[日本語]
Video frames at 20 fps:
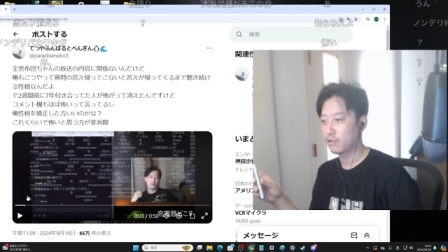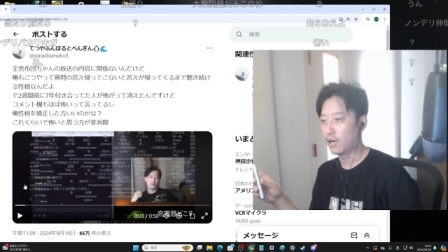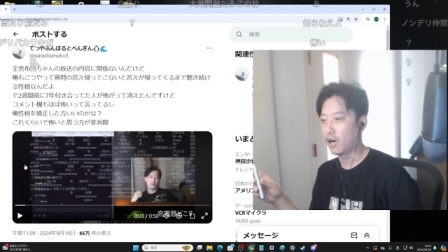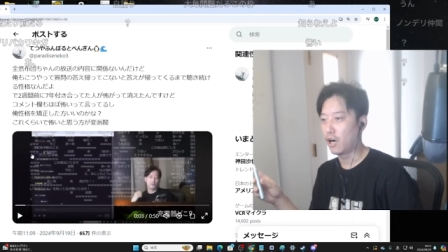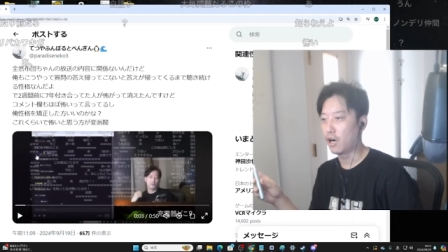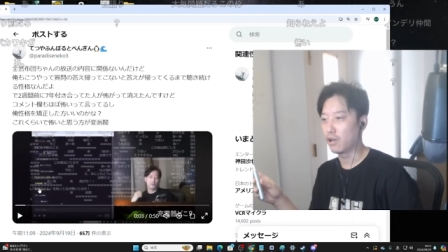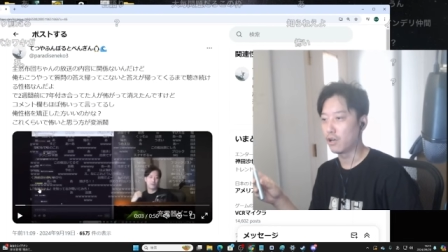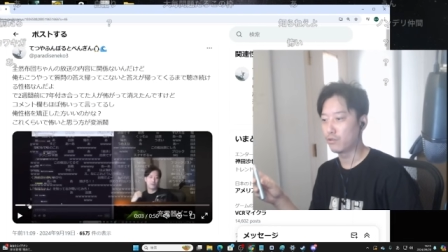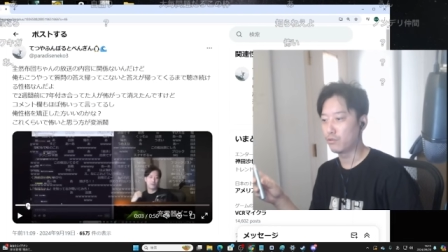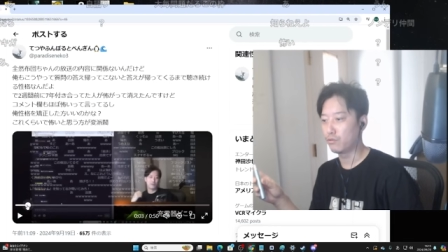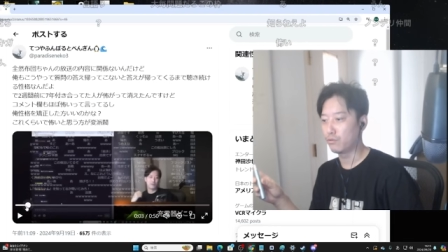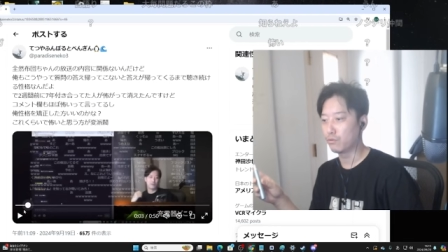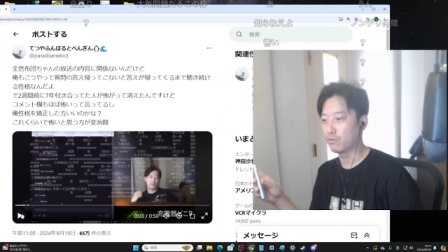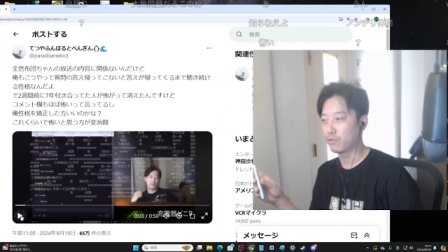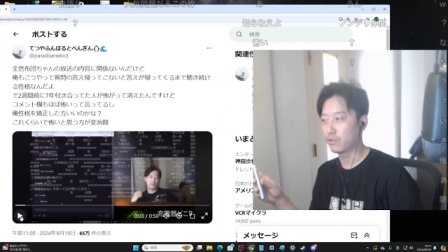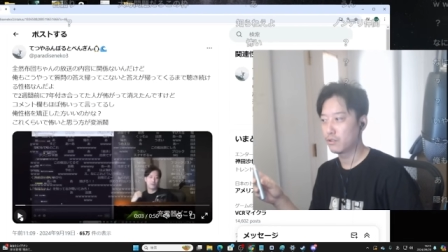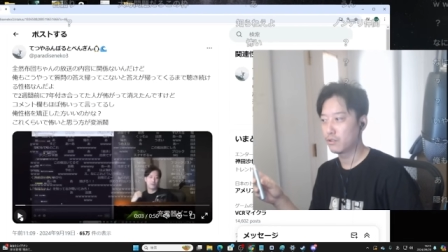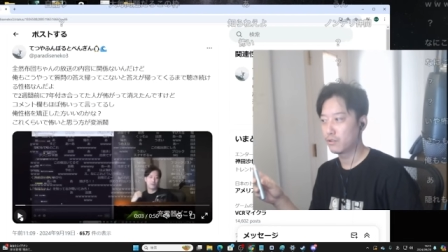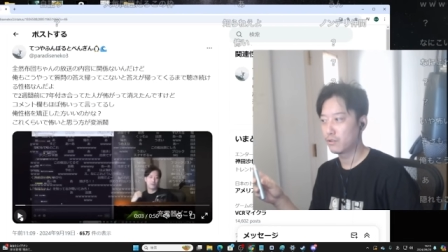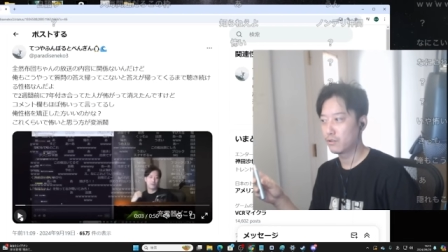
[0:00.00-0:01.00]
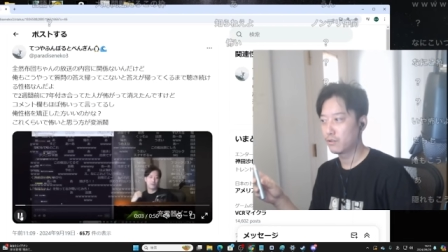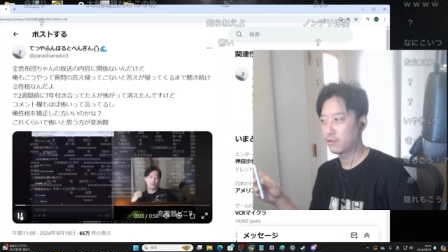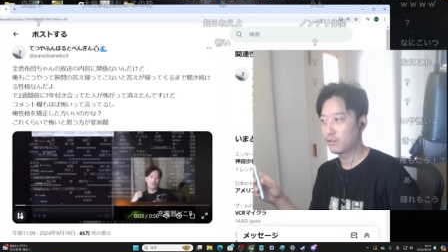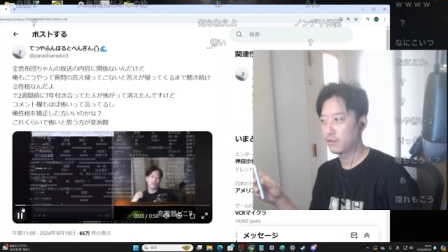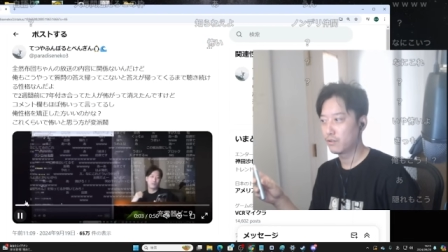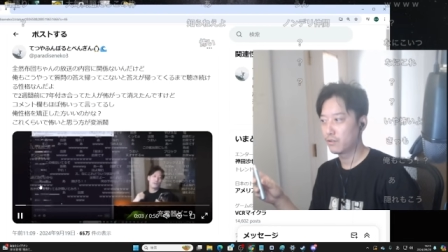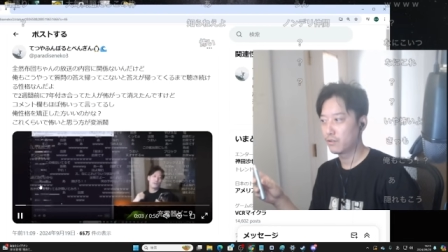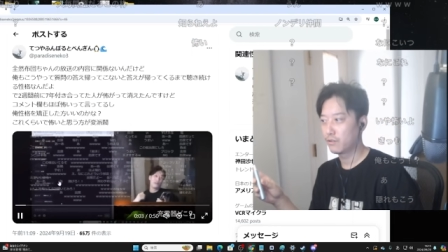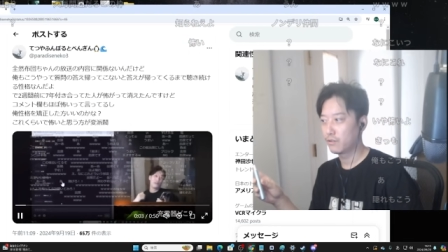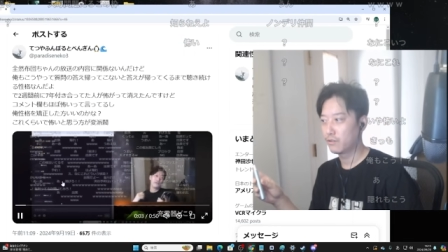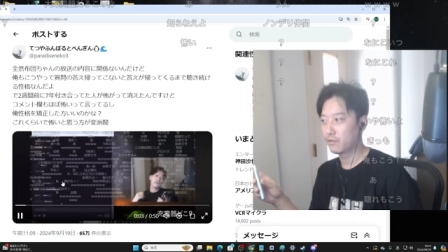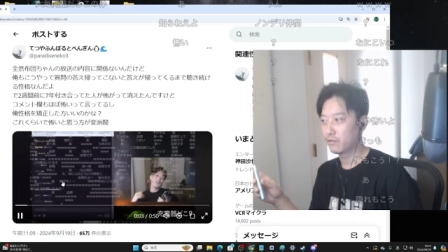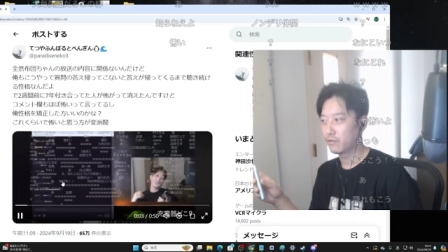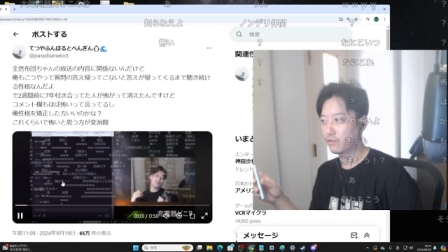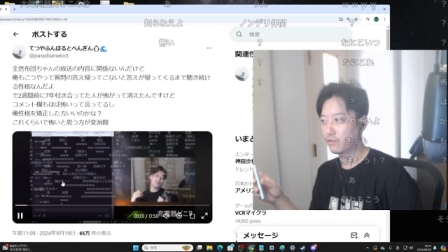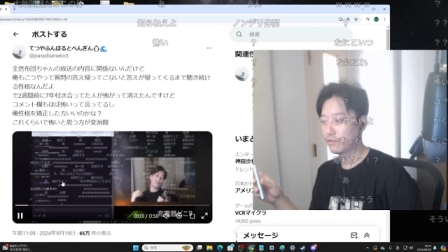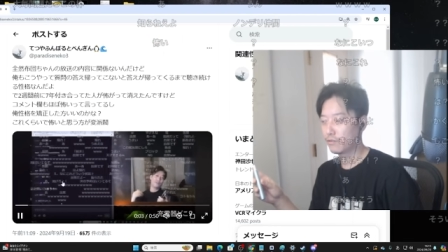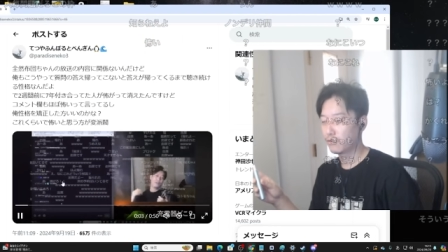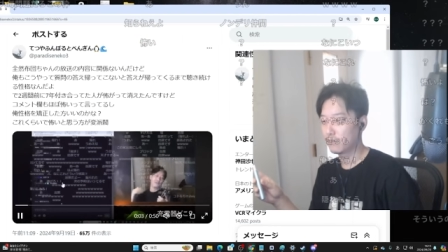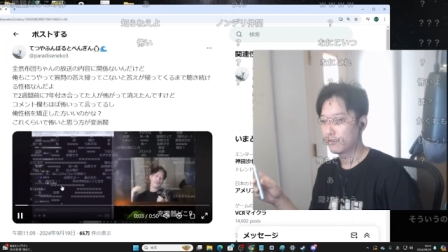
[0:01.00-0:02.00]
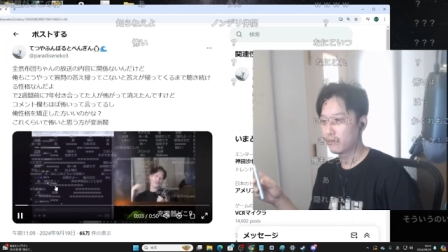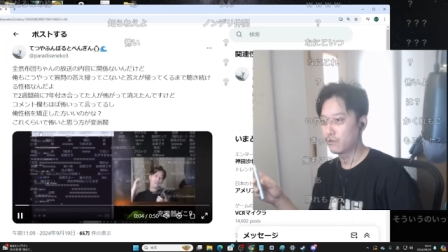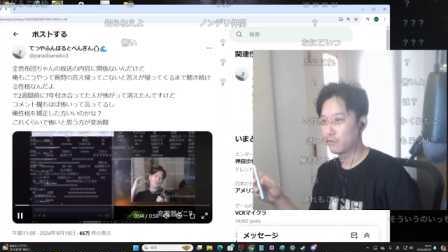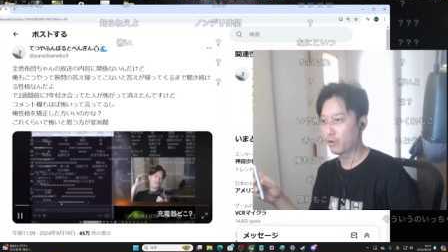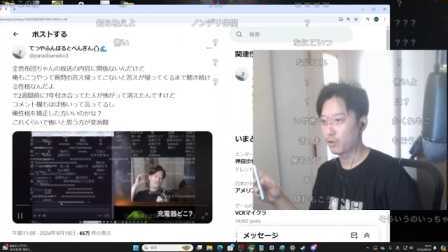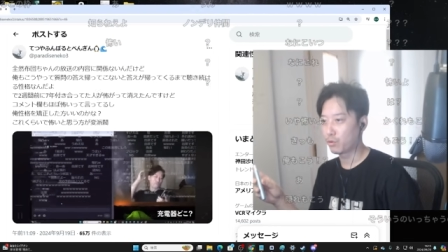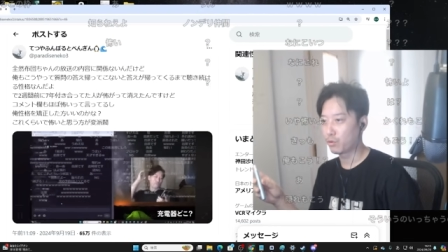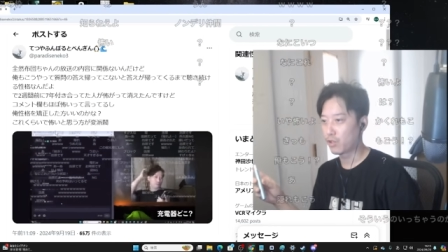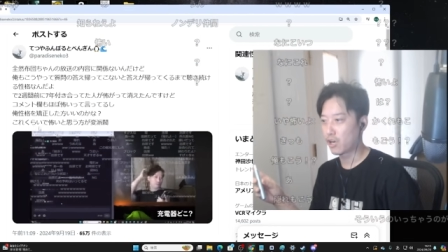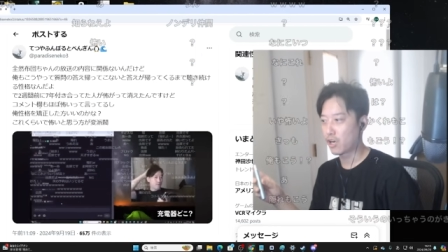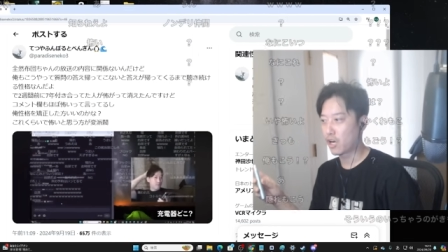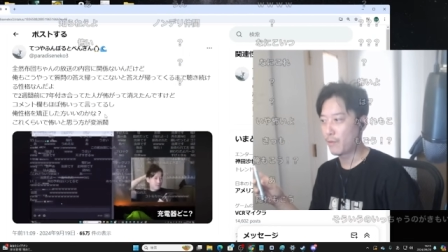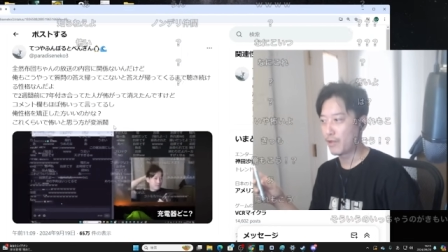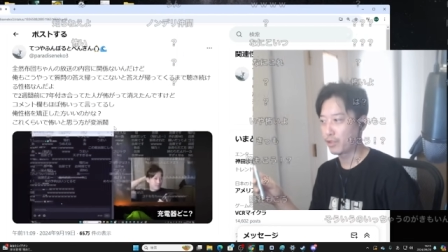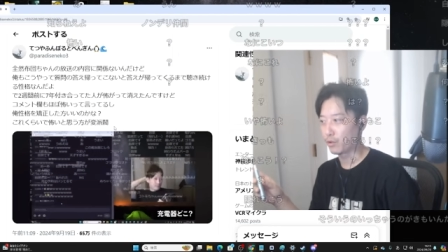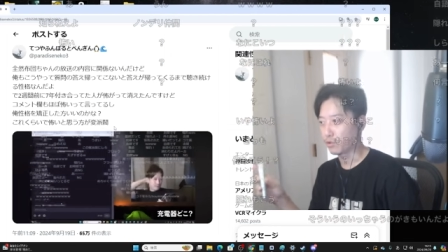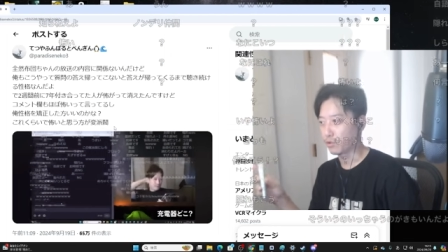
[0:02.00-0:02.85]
ああっていうことね俺しょうがね